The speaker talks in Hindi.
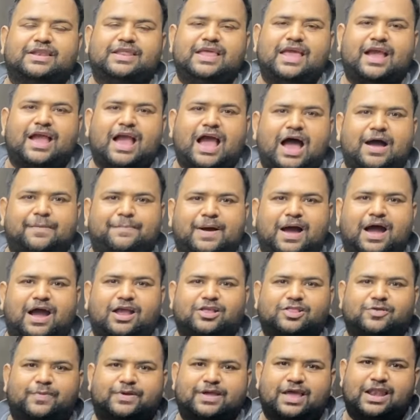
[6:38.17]
नहीं है कि आप
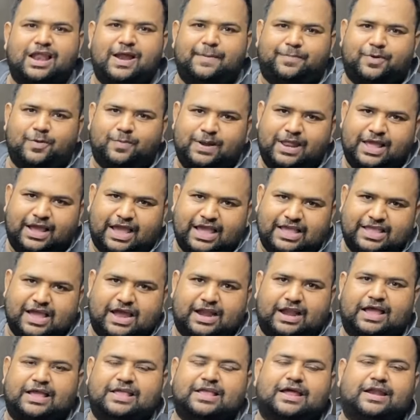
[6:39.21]
आगे तो भैया लैपटॉप लेके ही
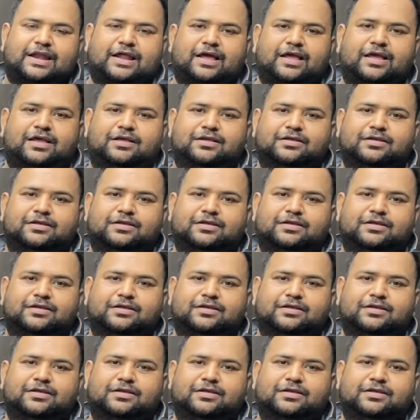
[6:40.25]
जाना है जाना है